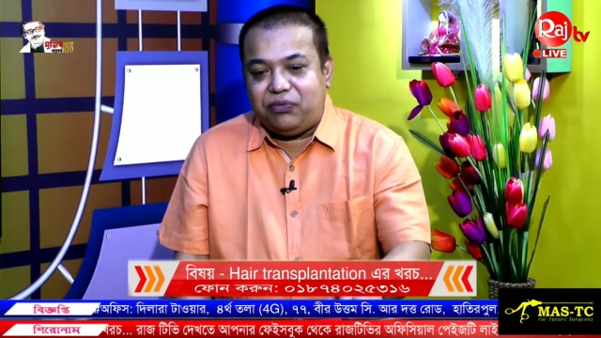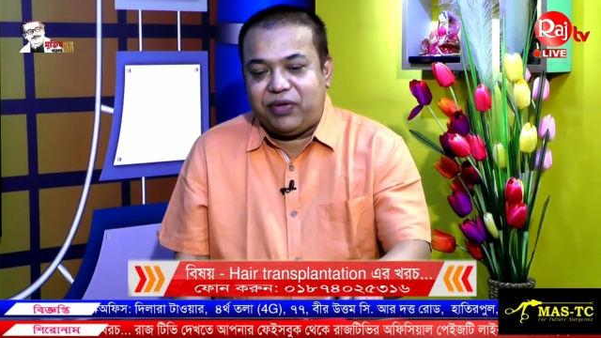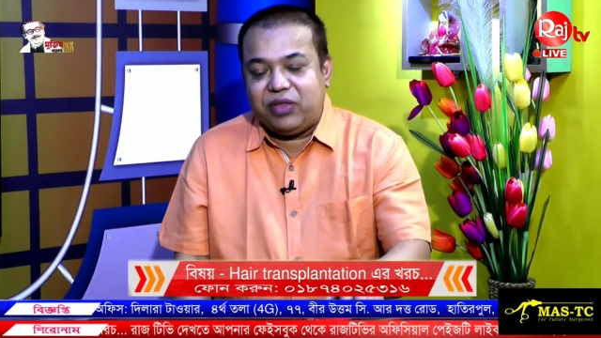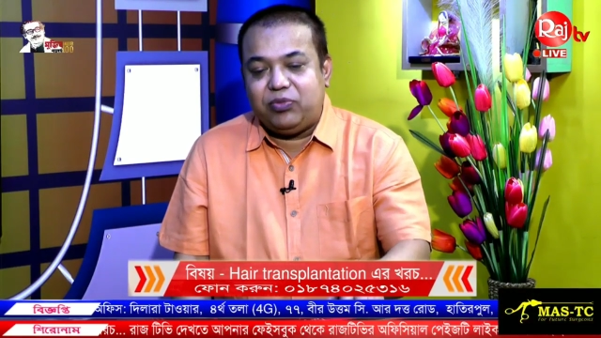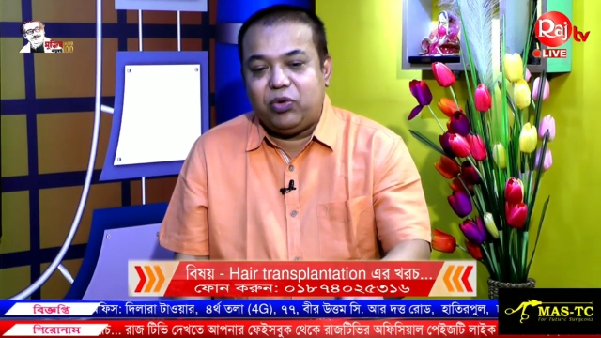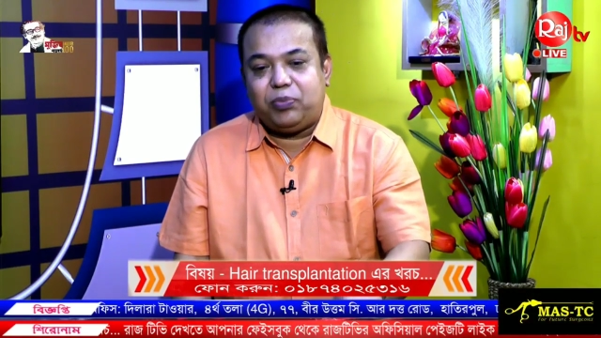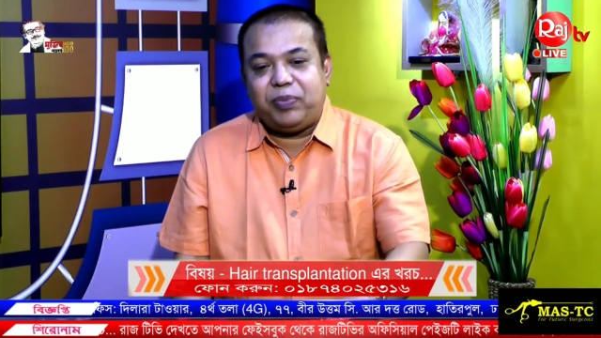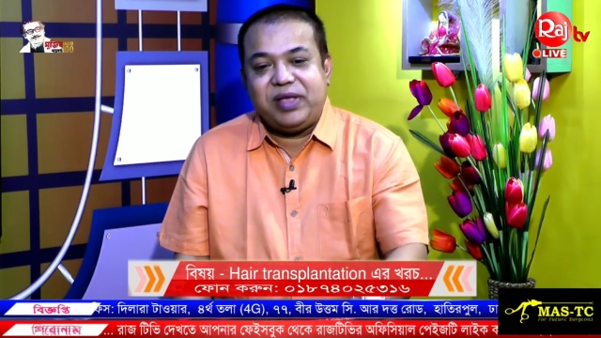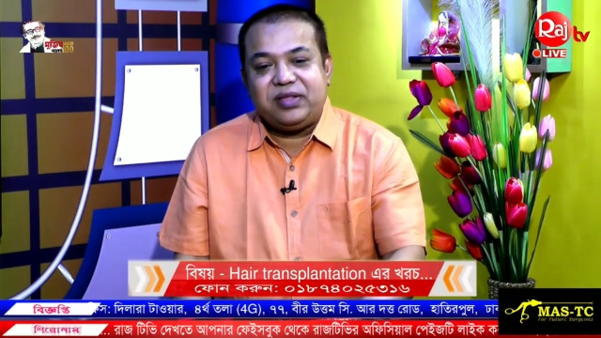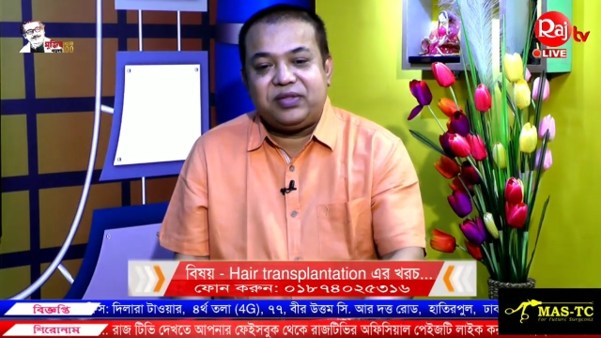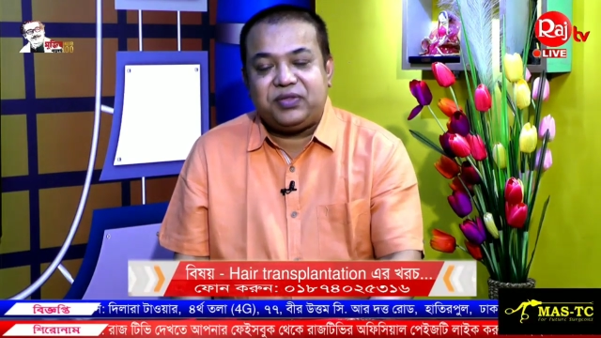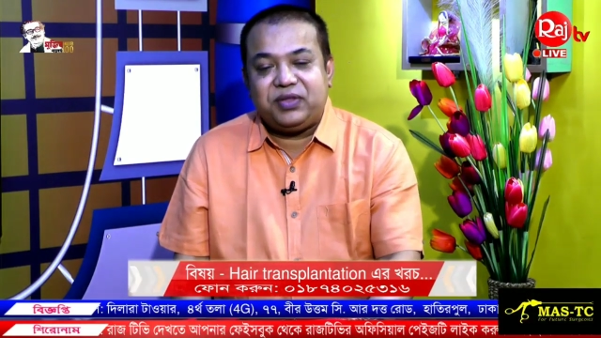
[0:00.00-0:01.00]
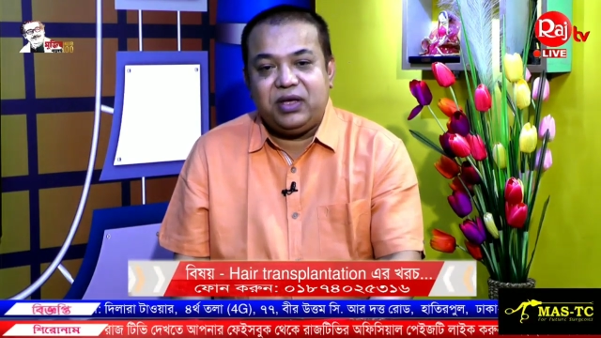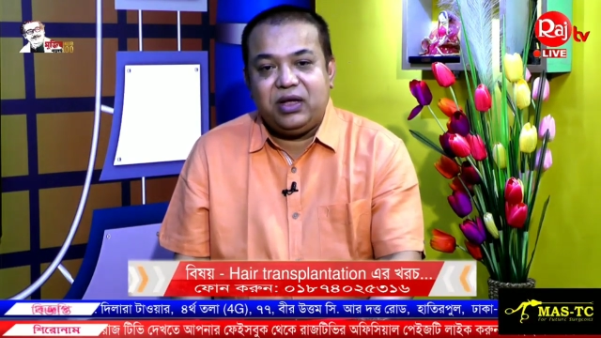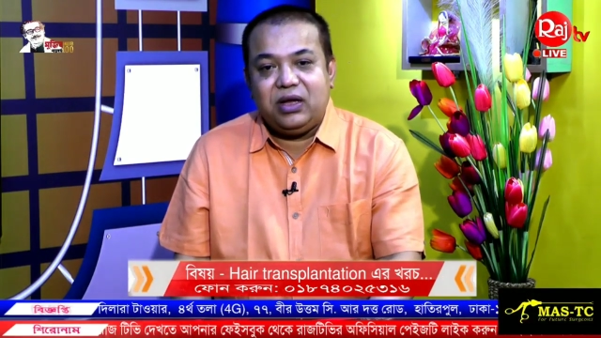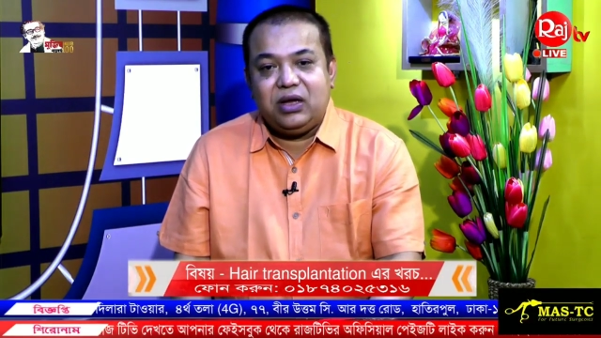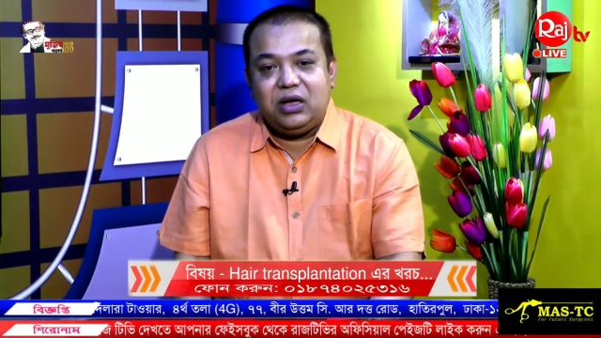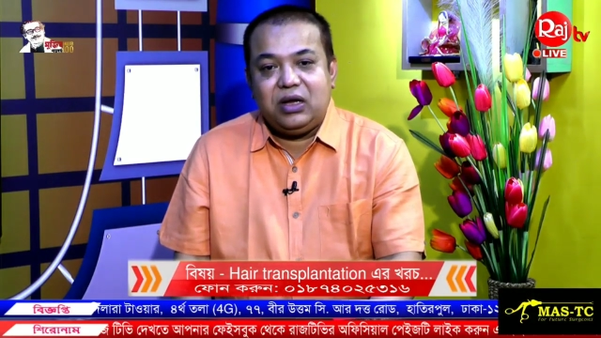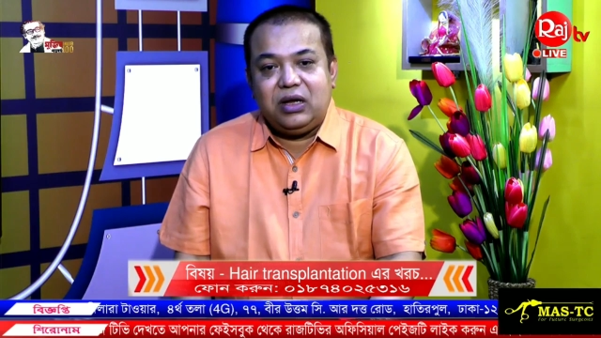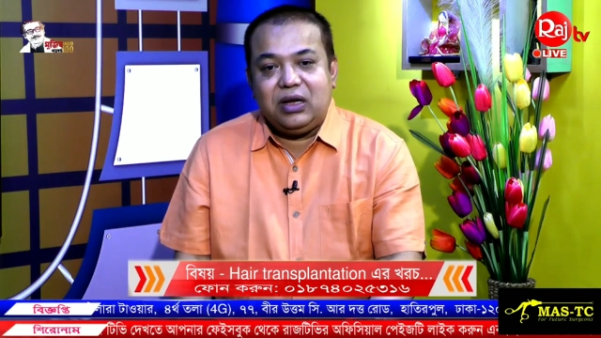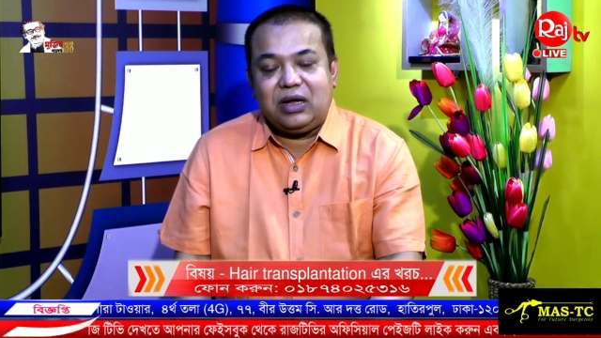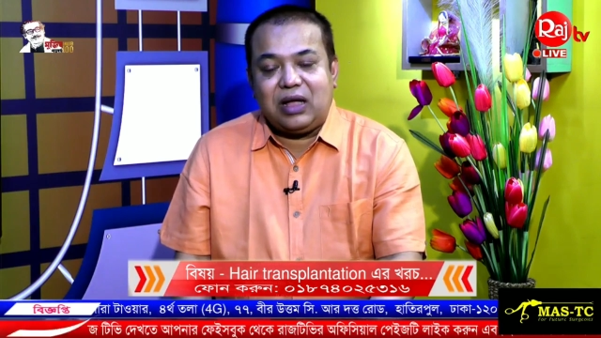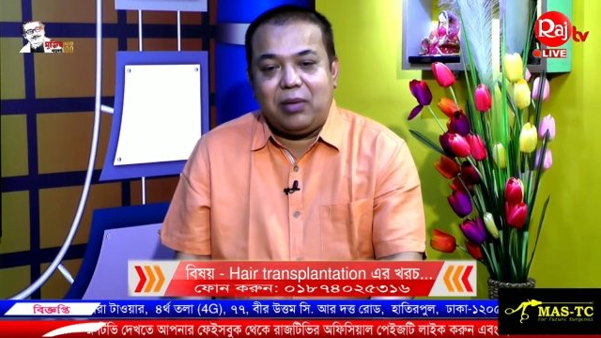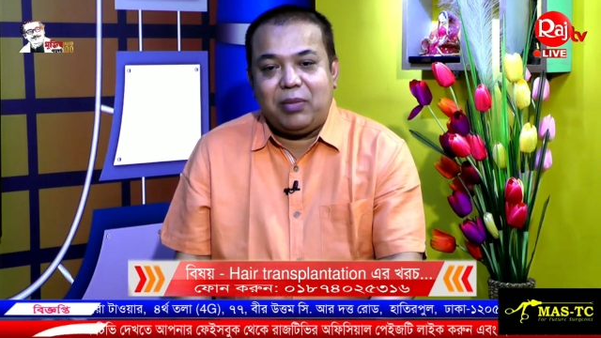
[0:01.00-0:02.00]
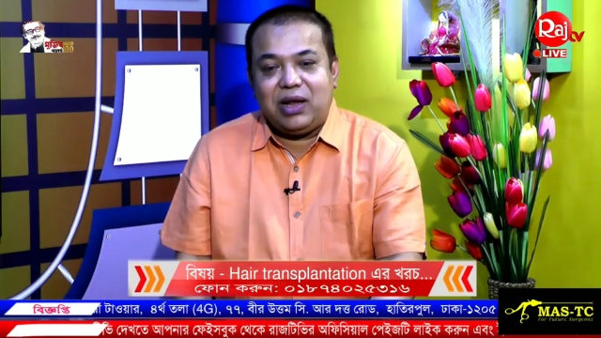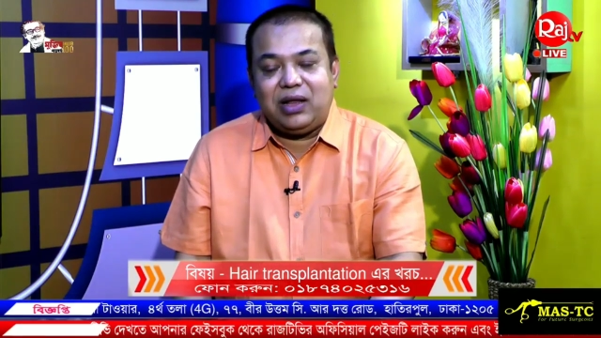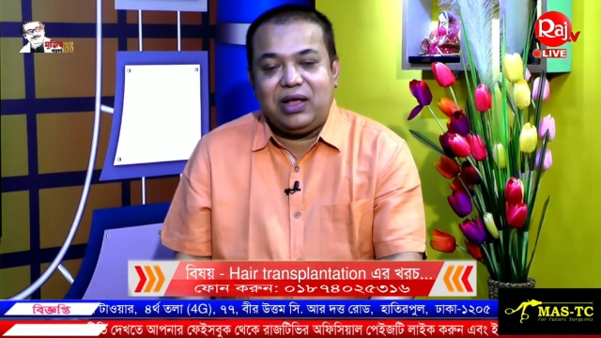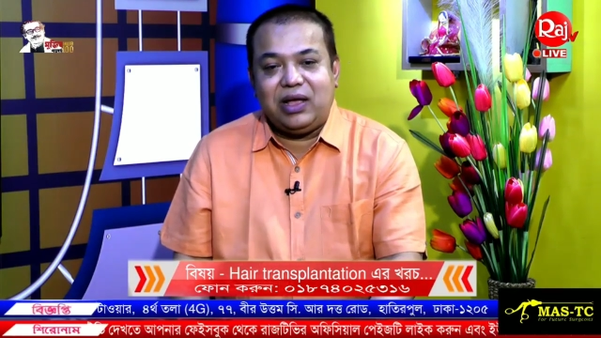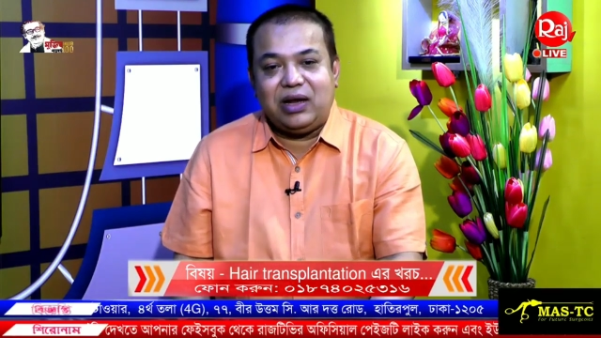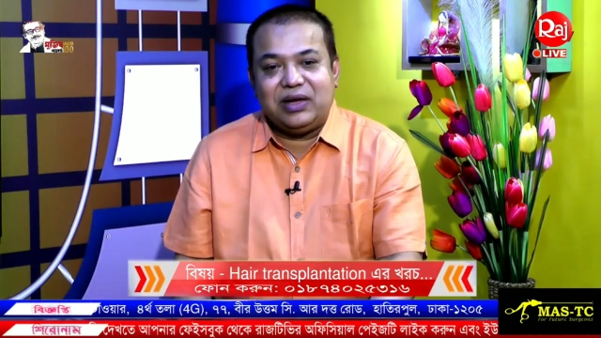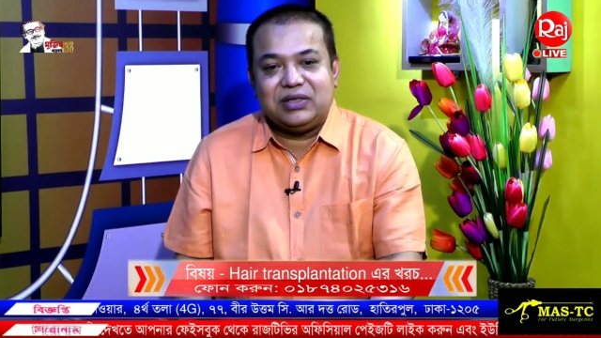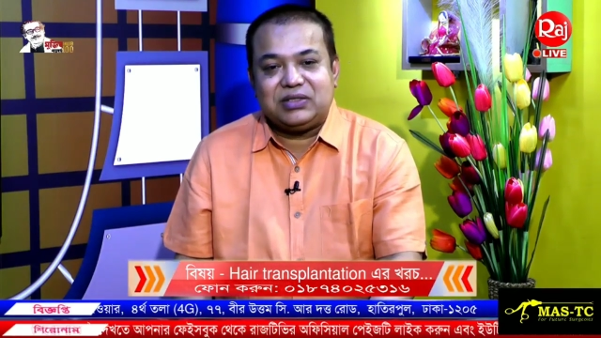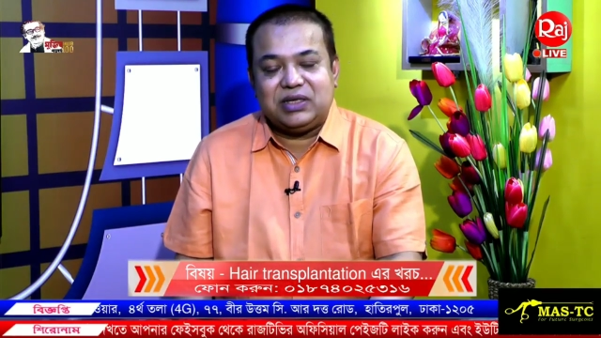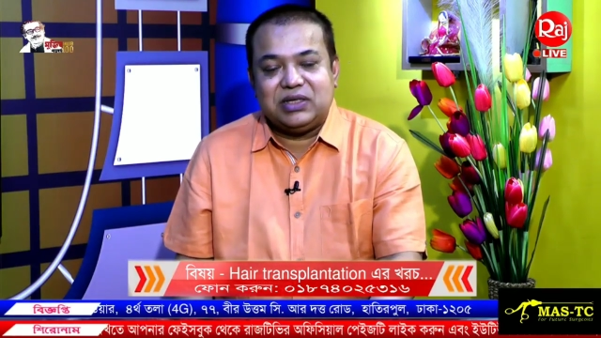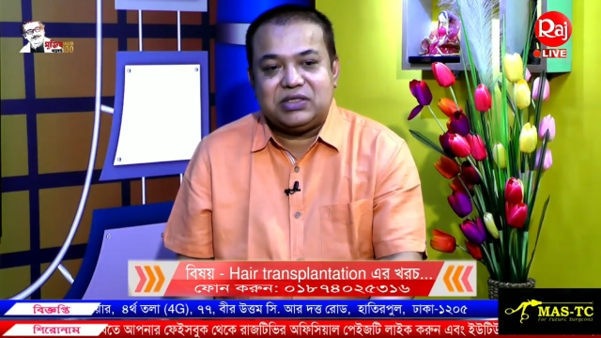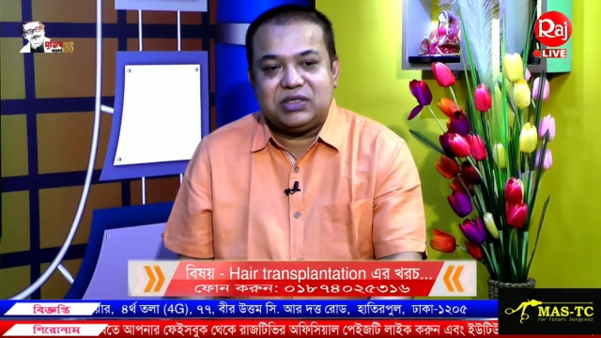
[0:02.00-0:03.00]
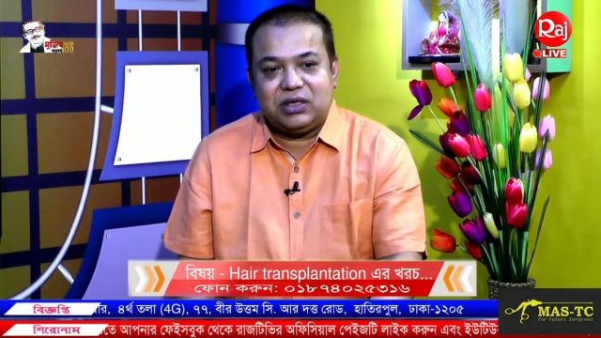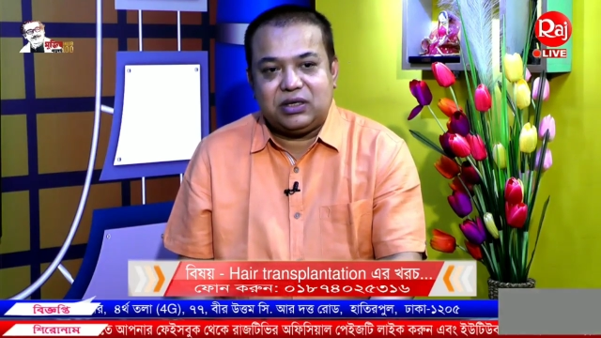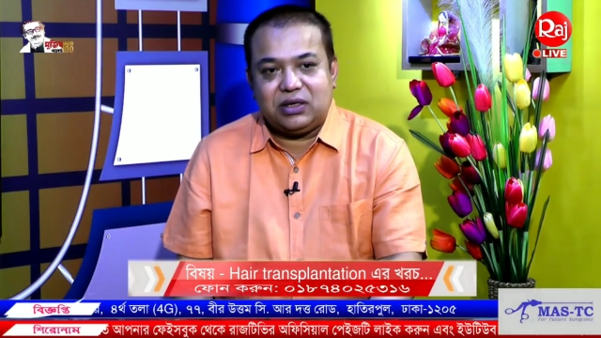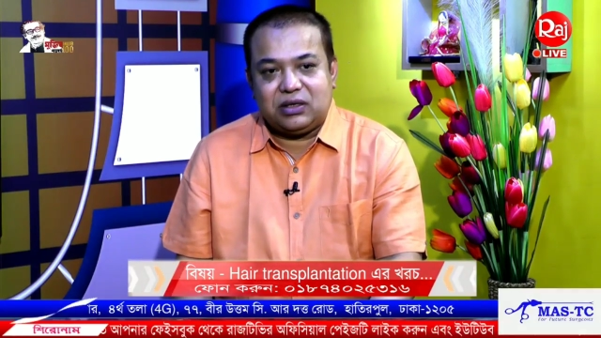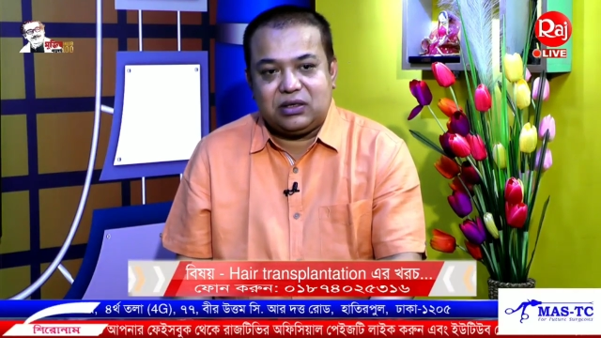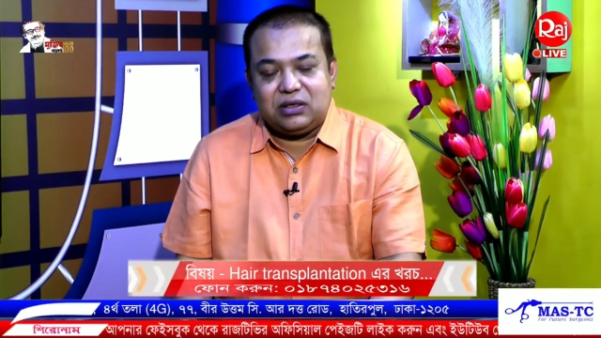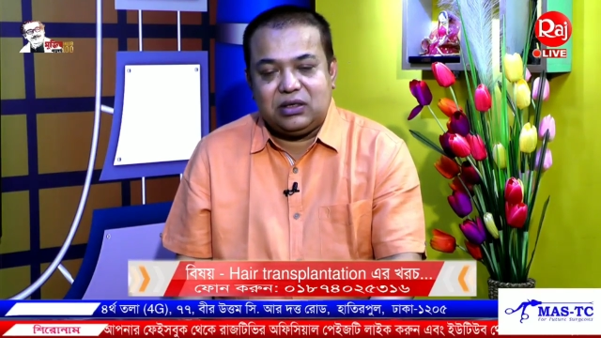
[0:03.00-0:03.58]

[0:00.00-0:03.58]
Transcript: ফেসবুক পেজ আছে কামাল হেয়ার এন্ড স্কিন সেন্টার